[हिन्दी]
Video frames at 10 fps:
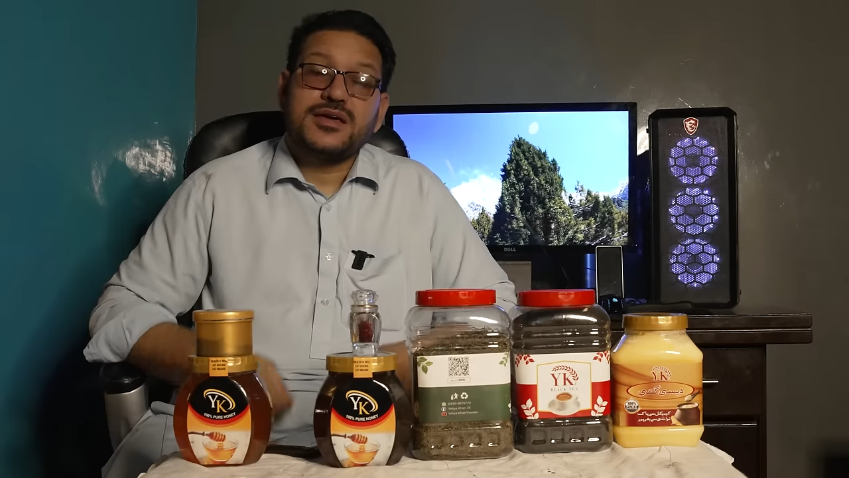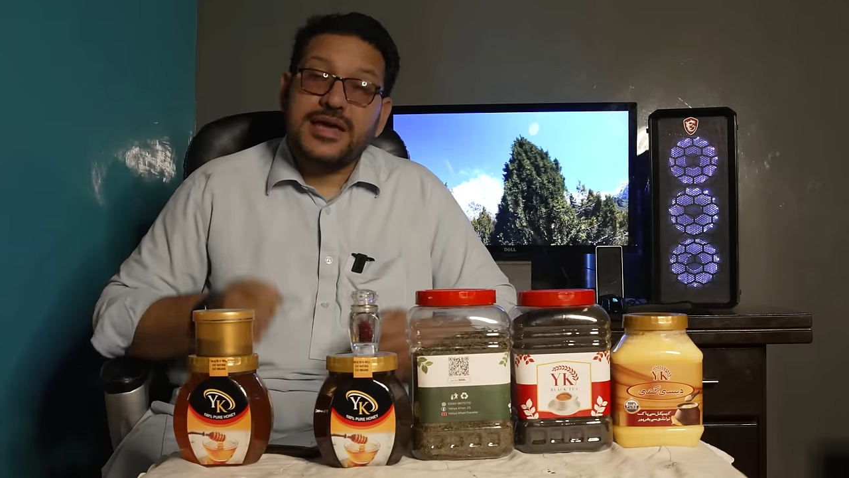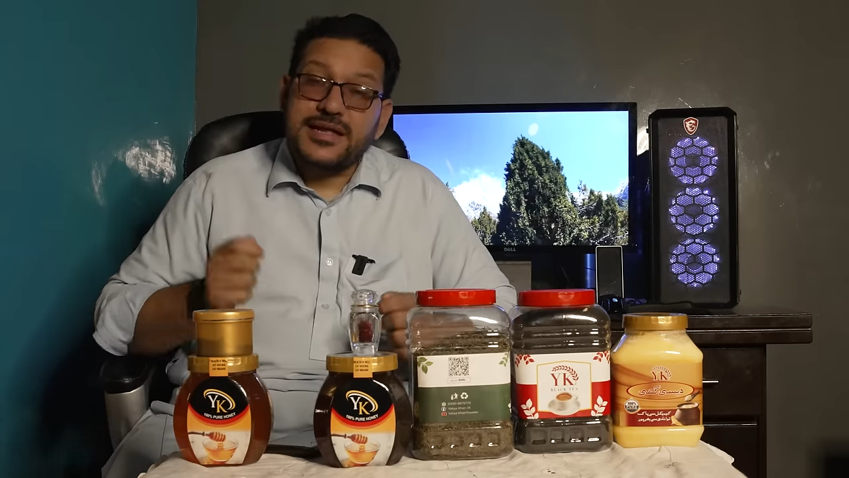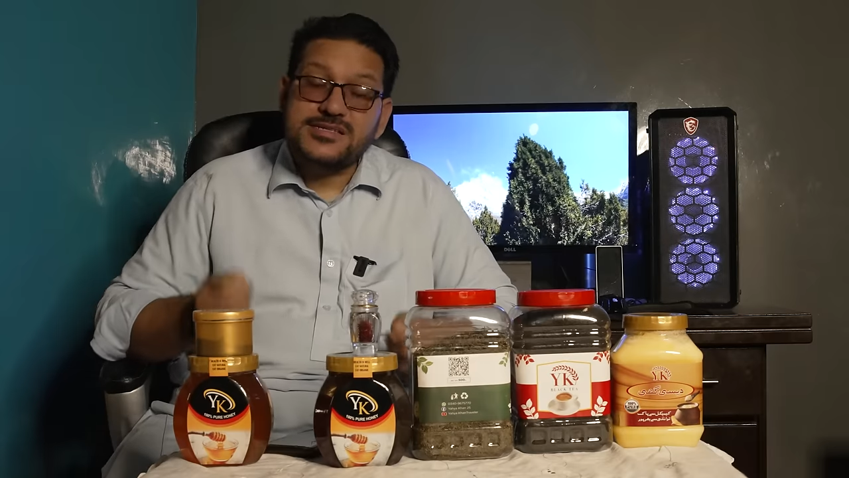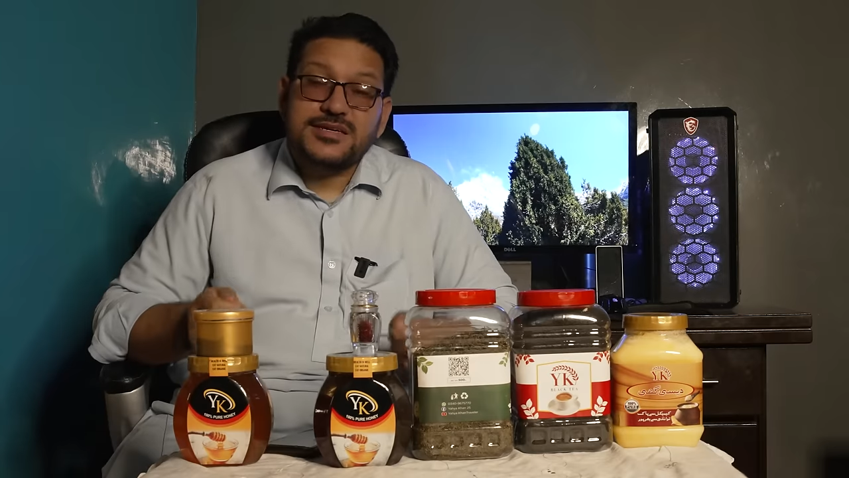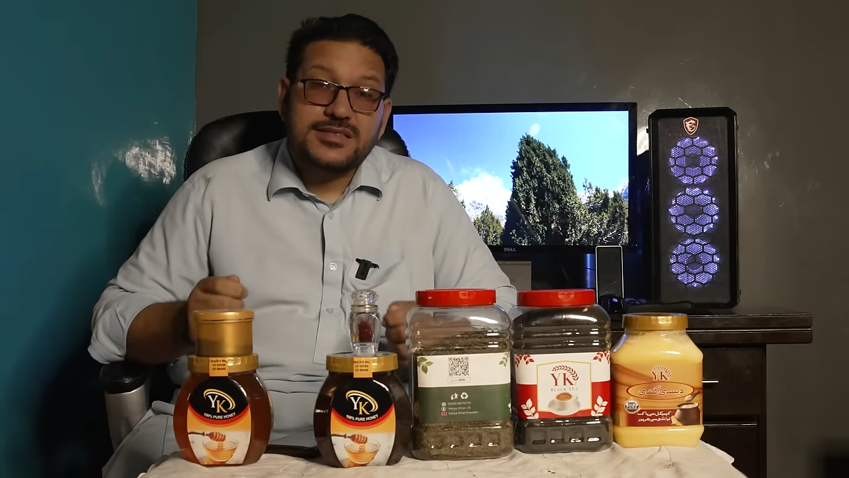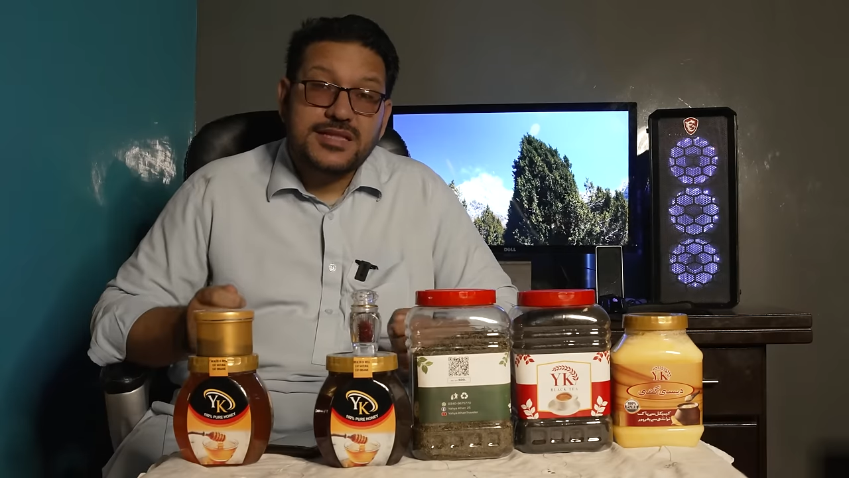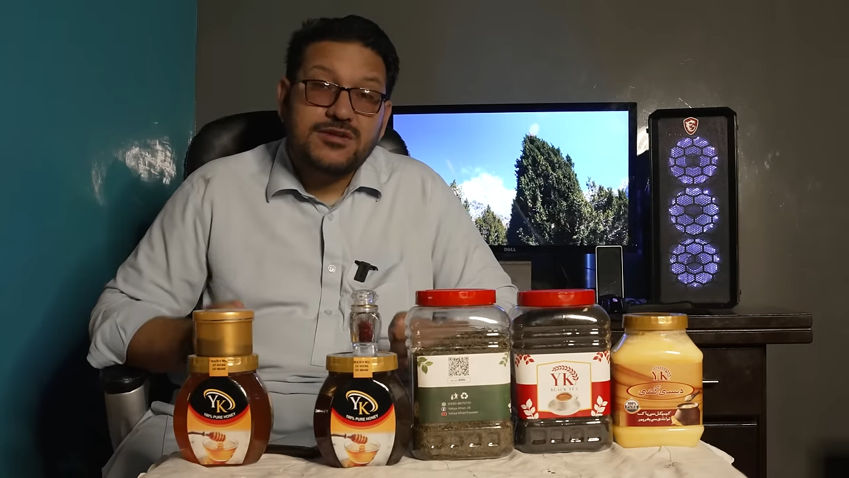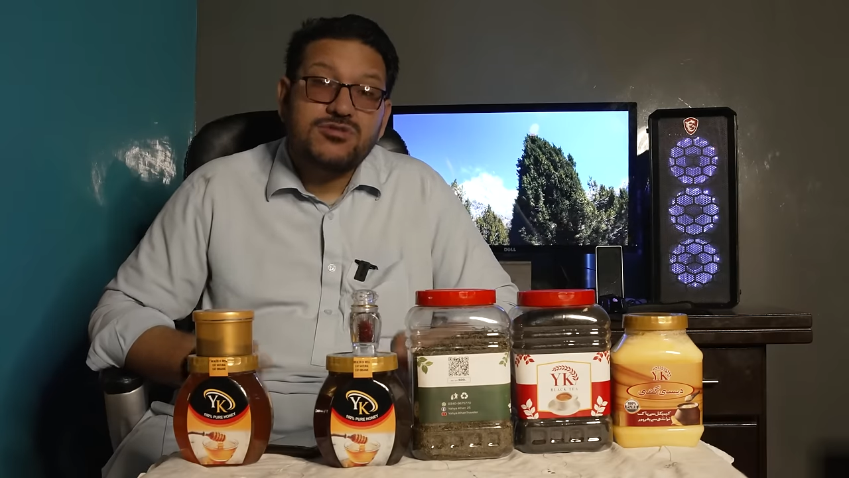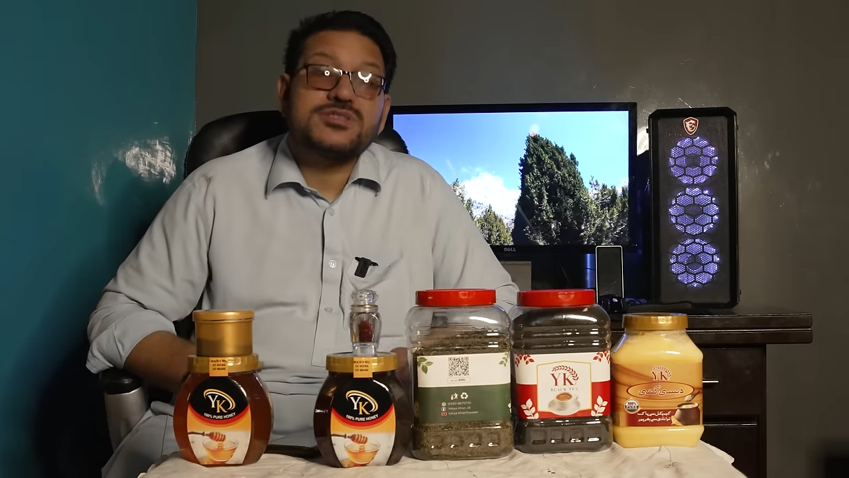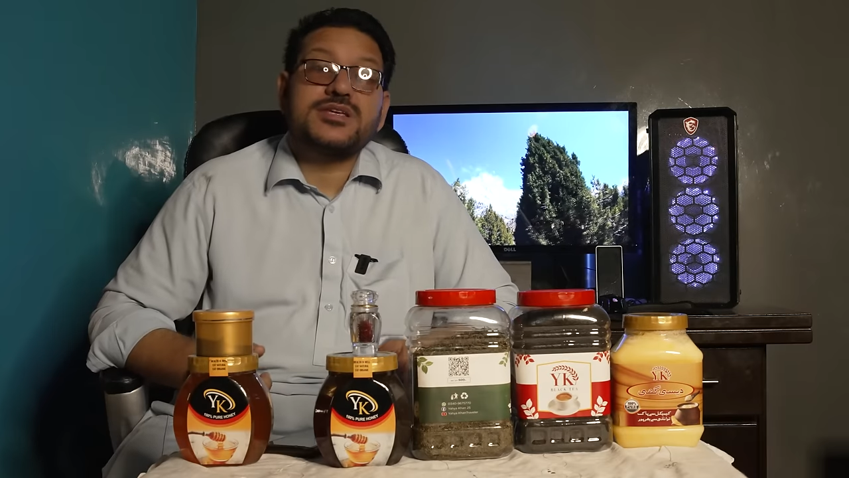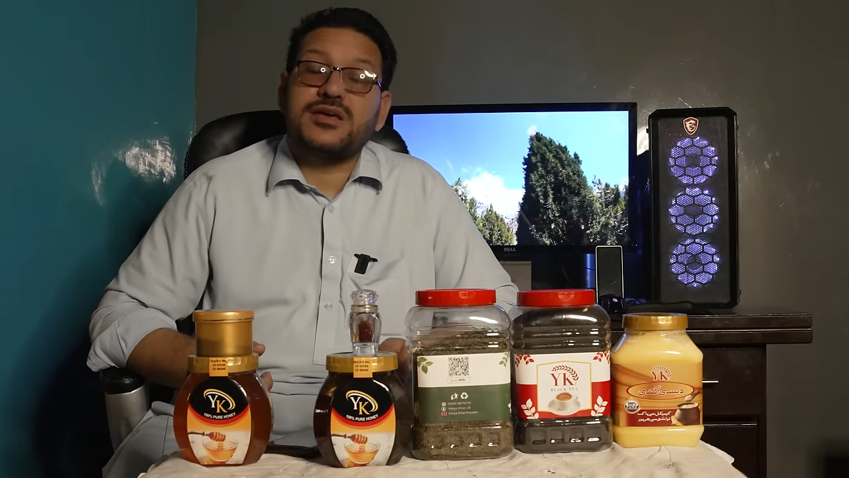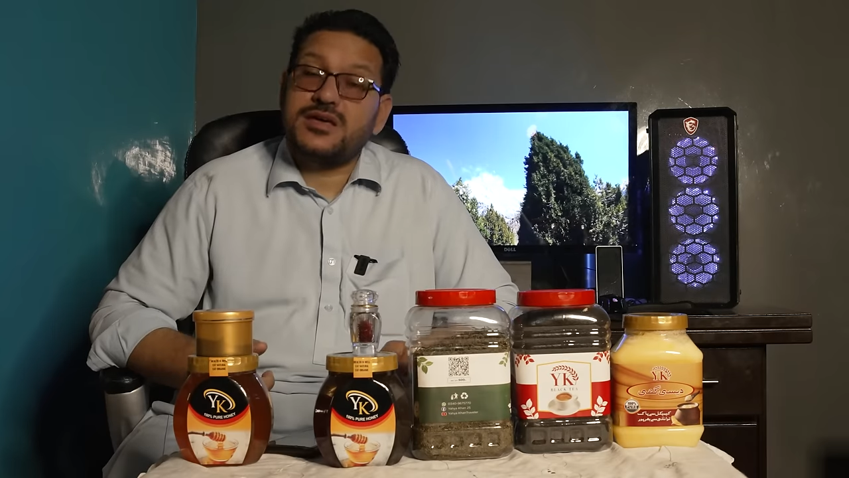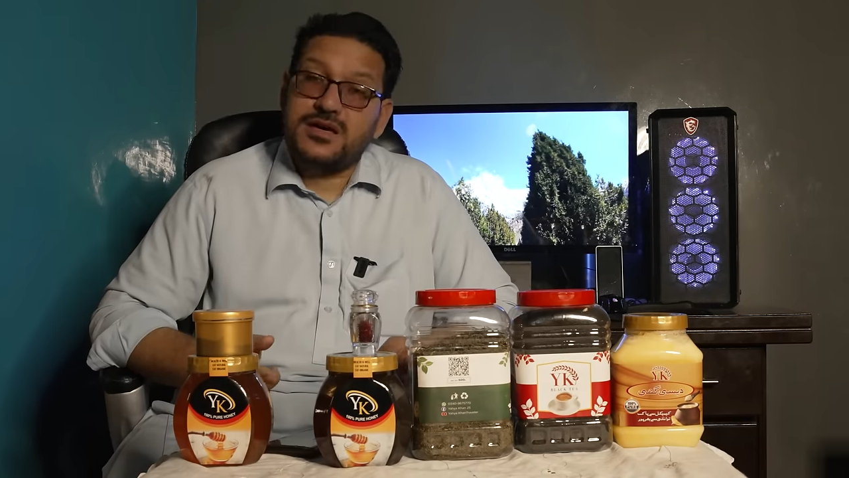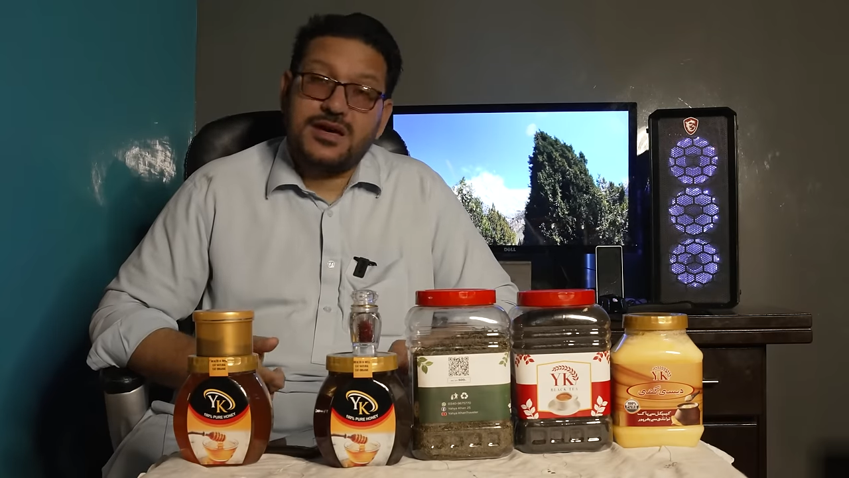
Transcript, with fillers: कैंसर तक उसके